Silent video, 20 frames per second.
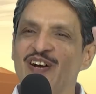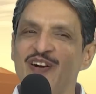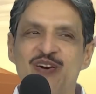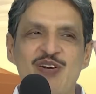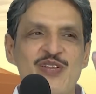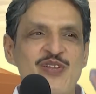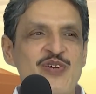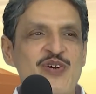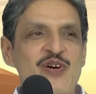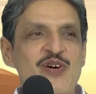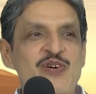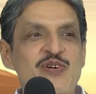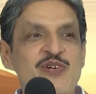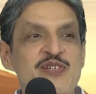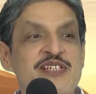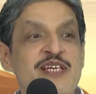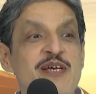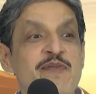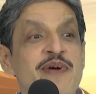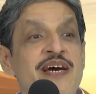खुद को
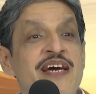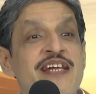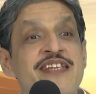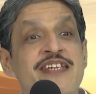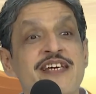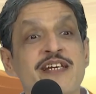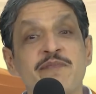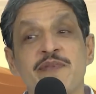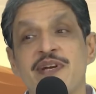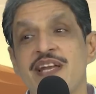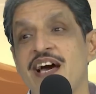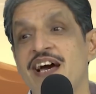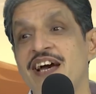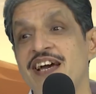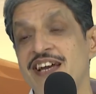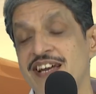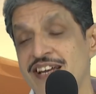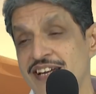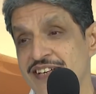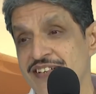खुद से बेहतर
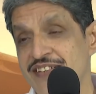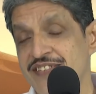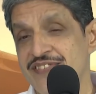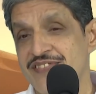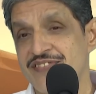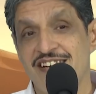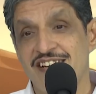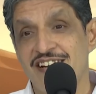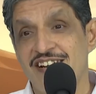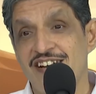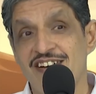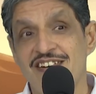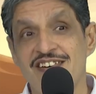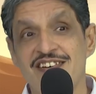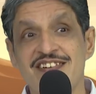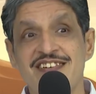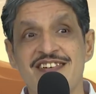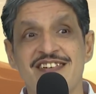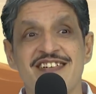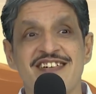बनाएं
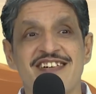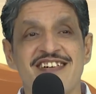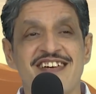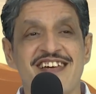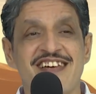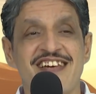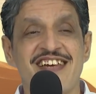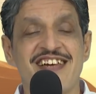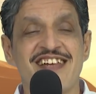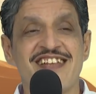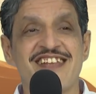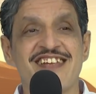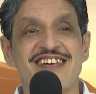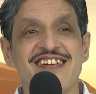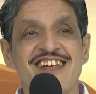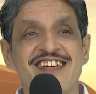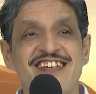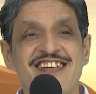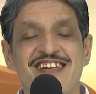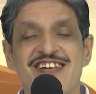और एक
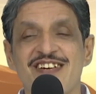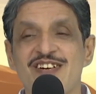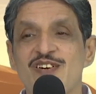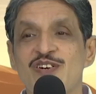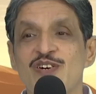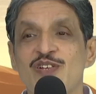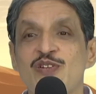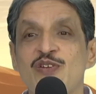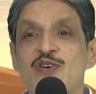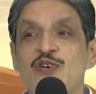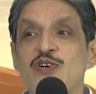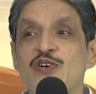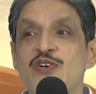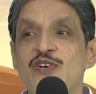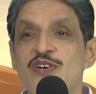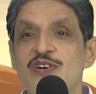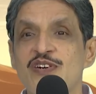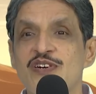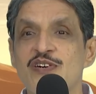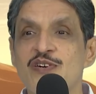दिन खुद को
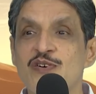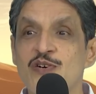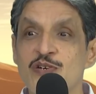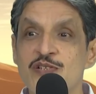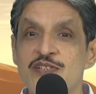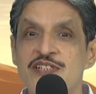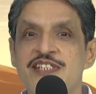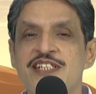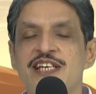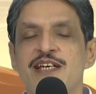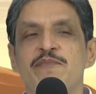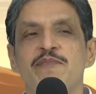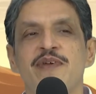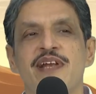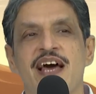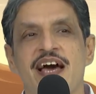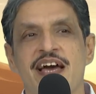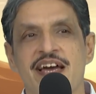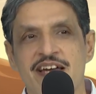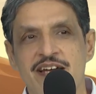खुद से
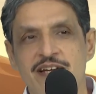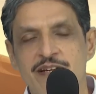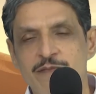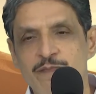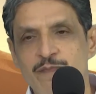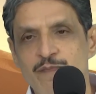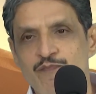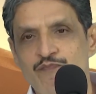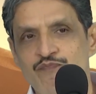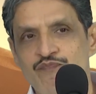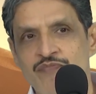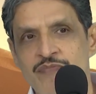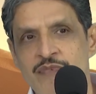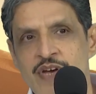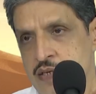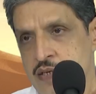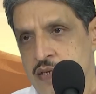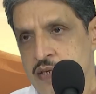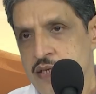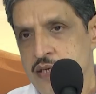मिलाएं
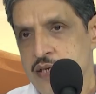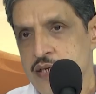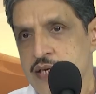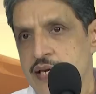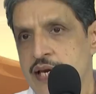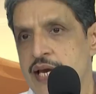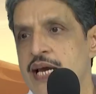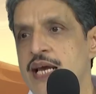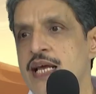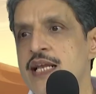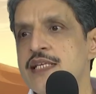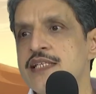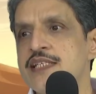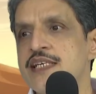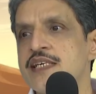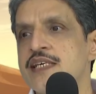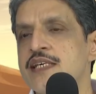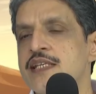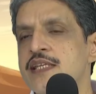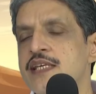खेल
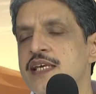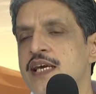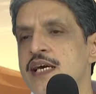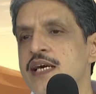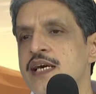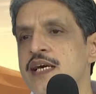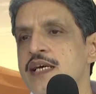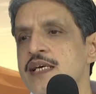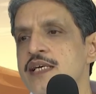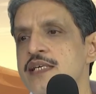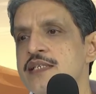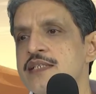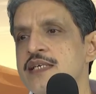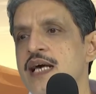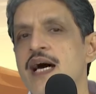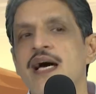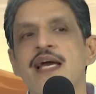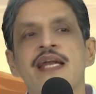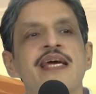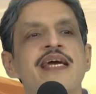जगत के
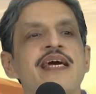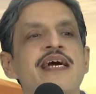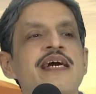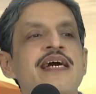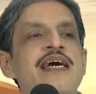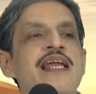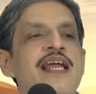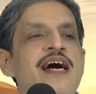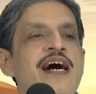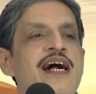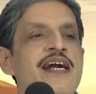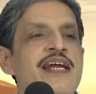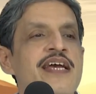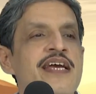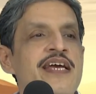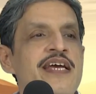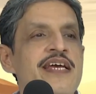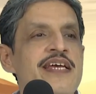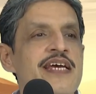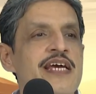सारे खिलाड़ी
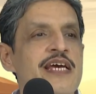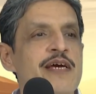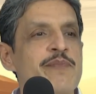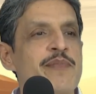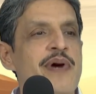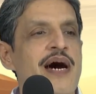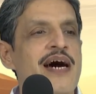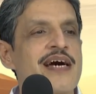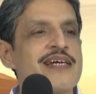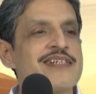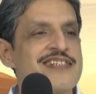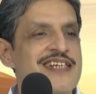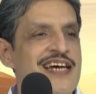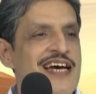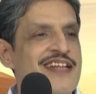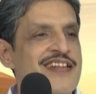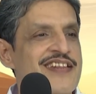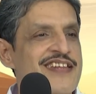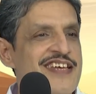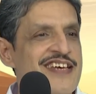ये बात
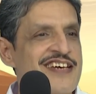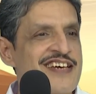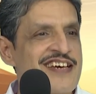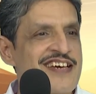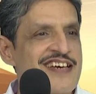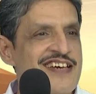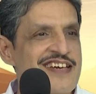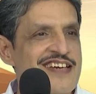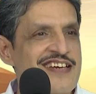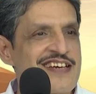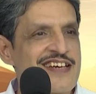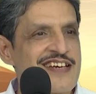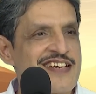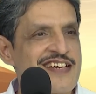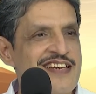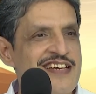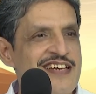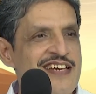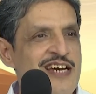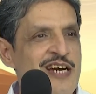जानते हैं
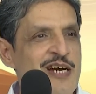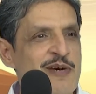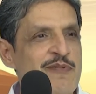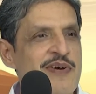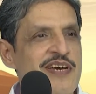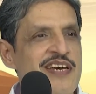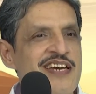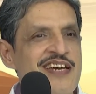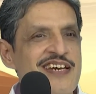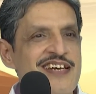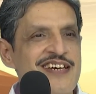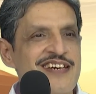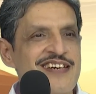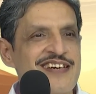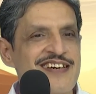कि हमें